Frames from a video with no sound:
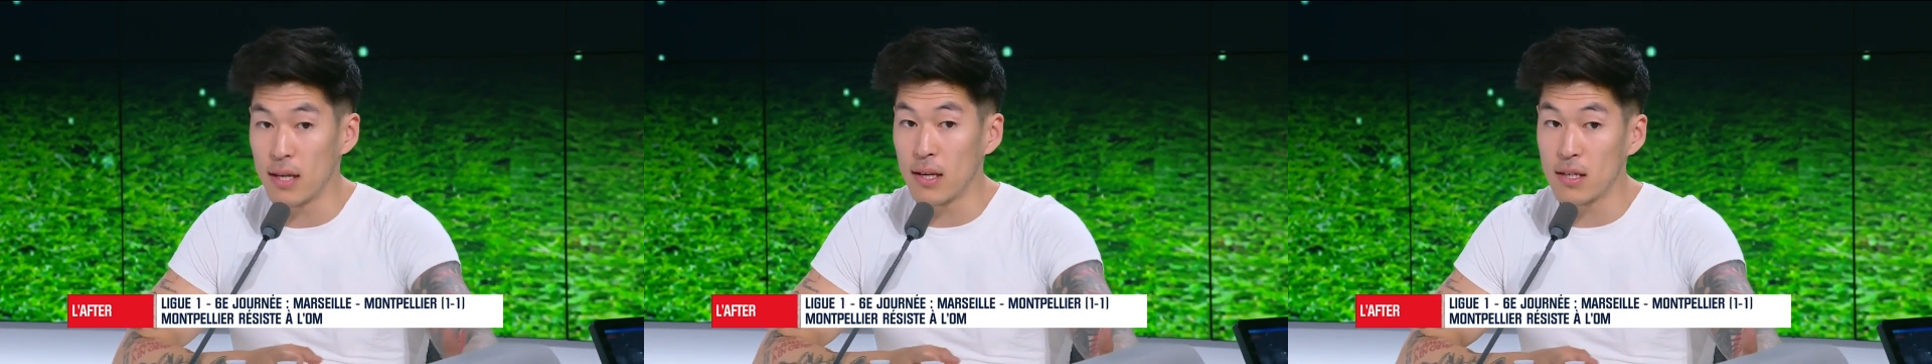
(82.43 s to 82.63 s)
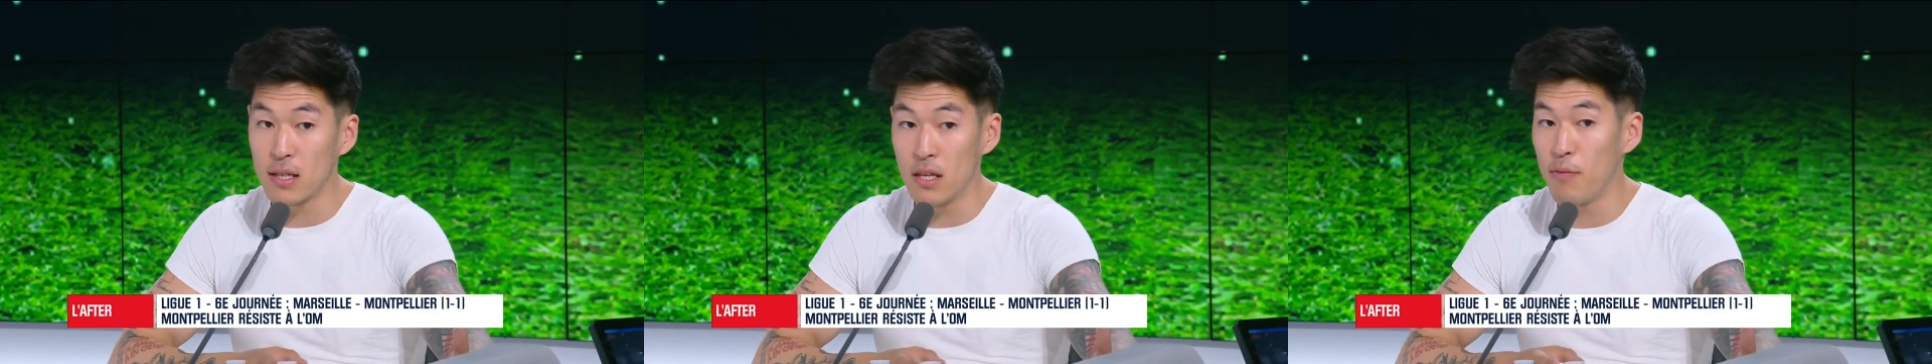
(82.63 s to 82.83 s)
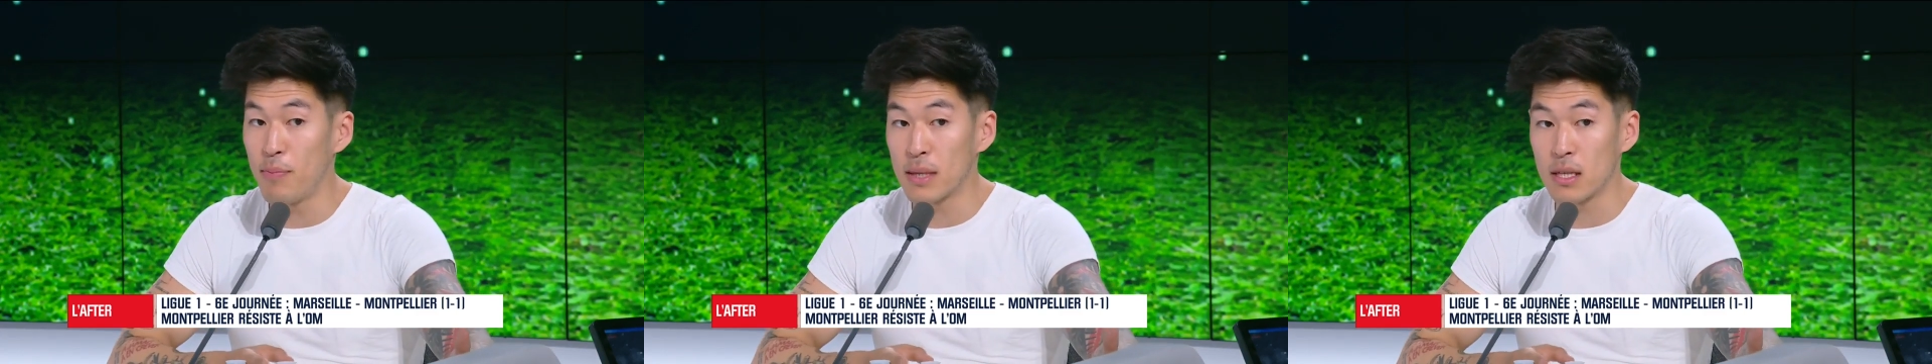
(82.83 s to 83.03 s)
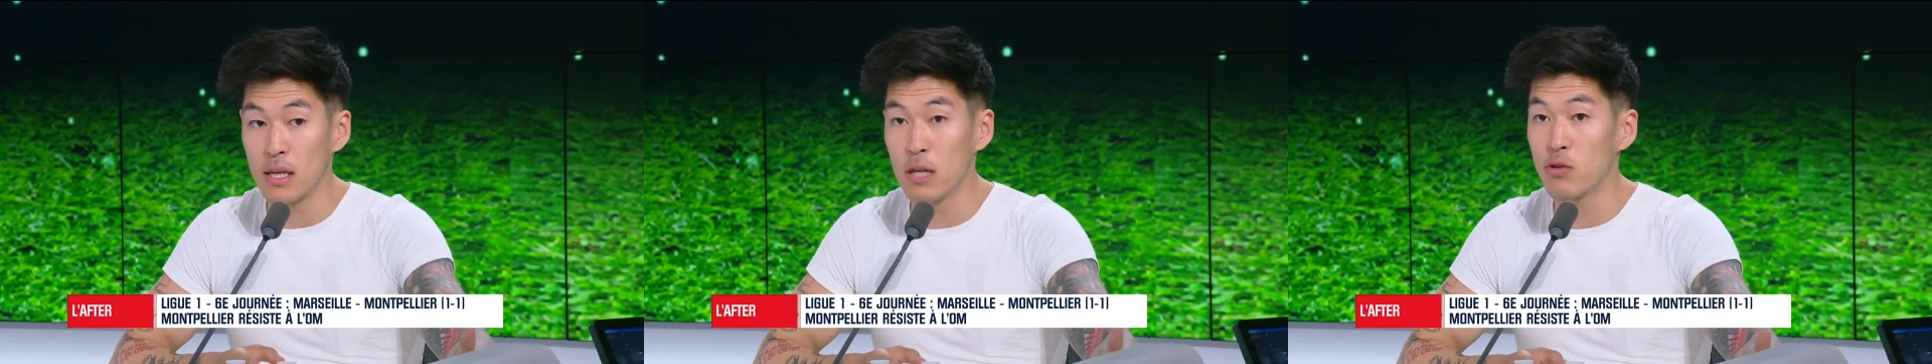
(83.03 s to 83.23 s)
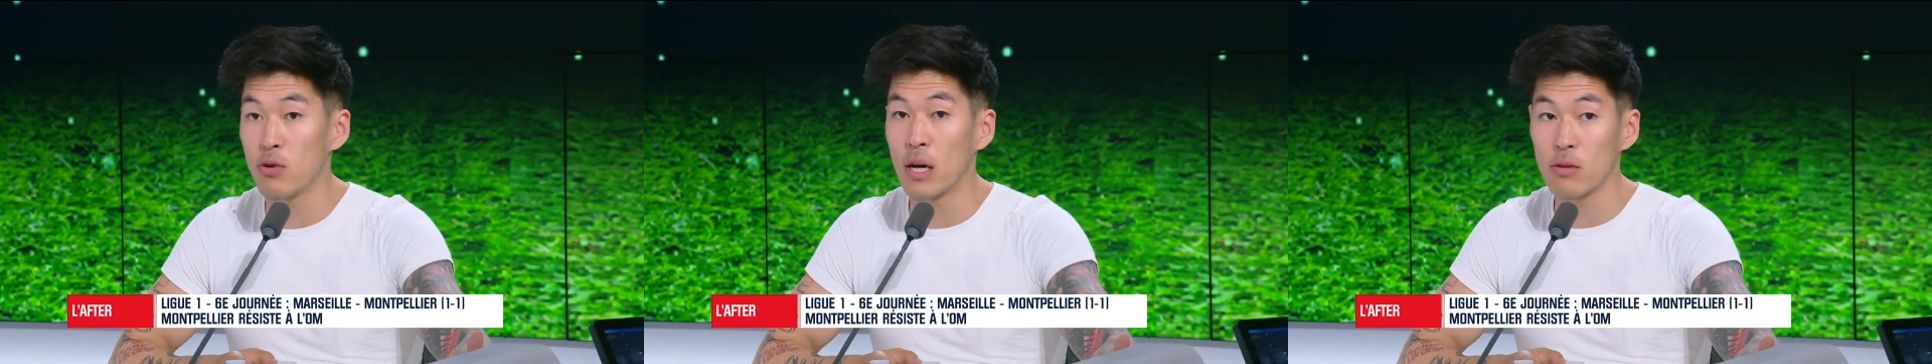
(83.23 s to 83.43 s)
il est décisif parce
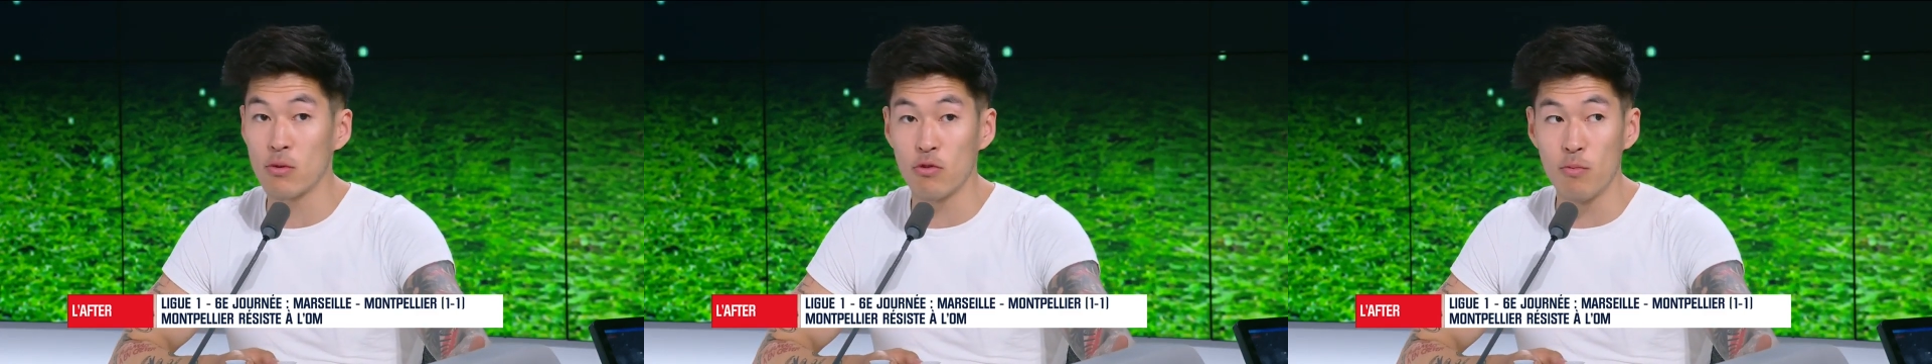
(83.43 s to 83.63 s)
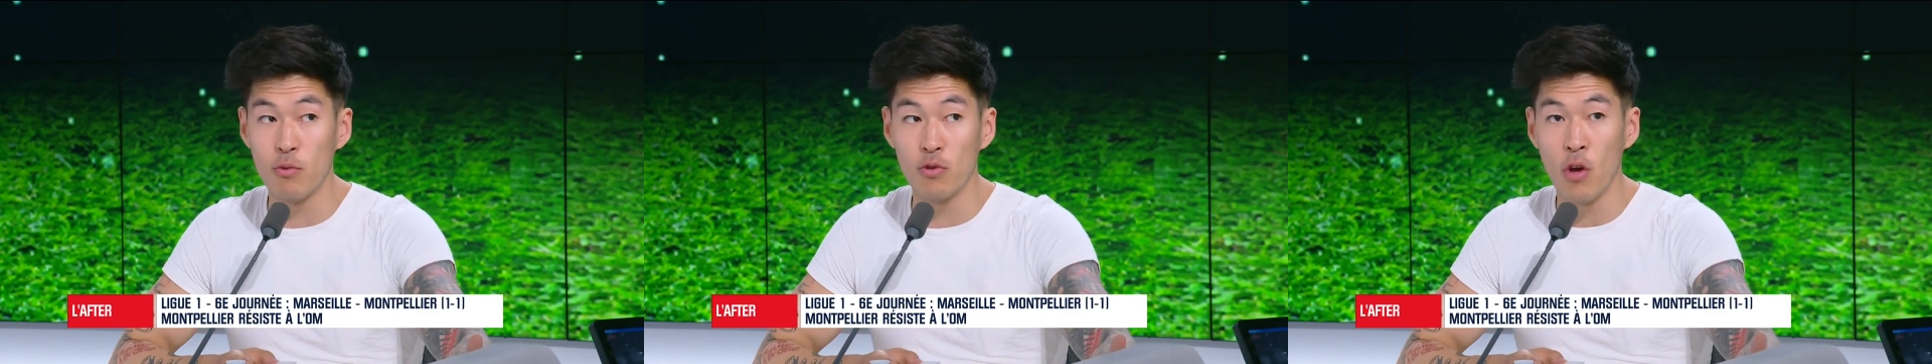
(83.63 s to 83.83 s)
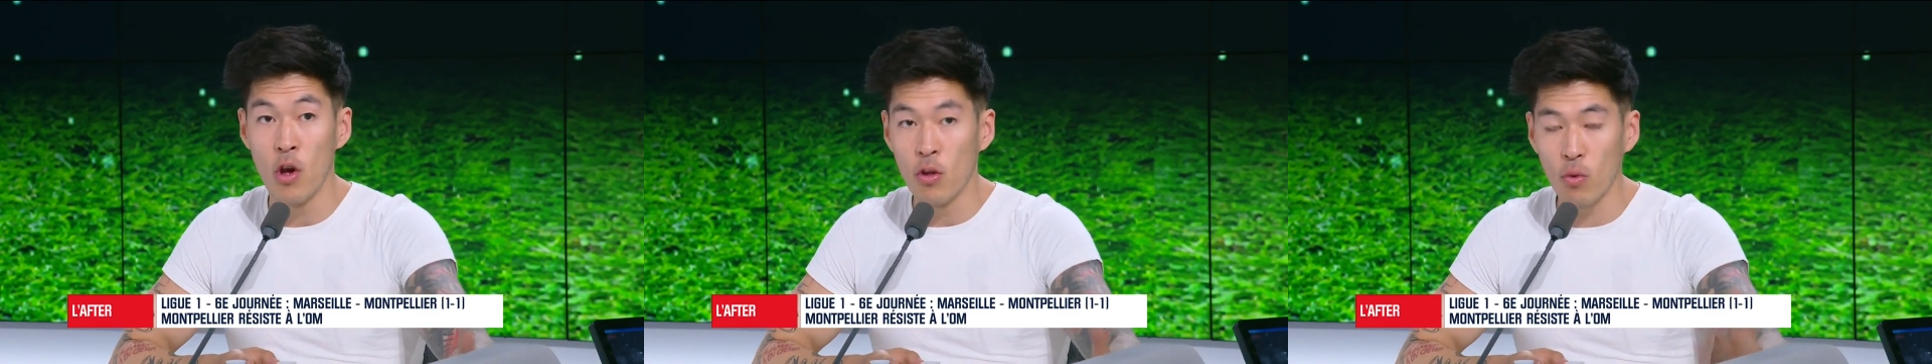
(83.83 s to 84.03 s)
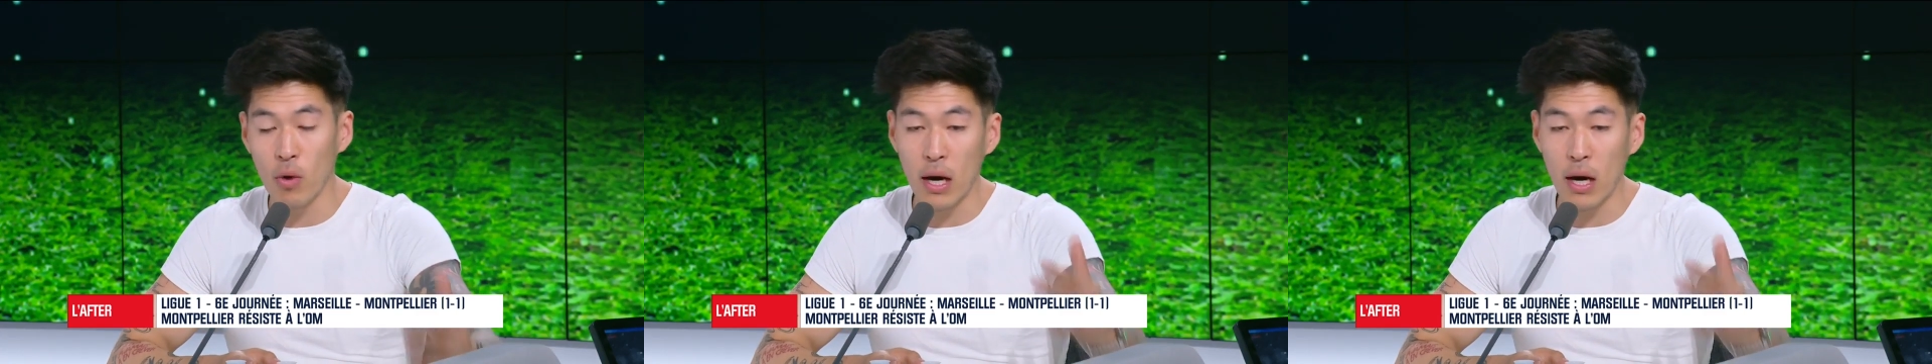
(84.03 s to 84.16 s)
qu'il est sur l'action du but.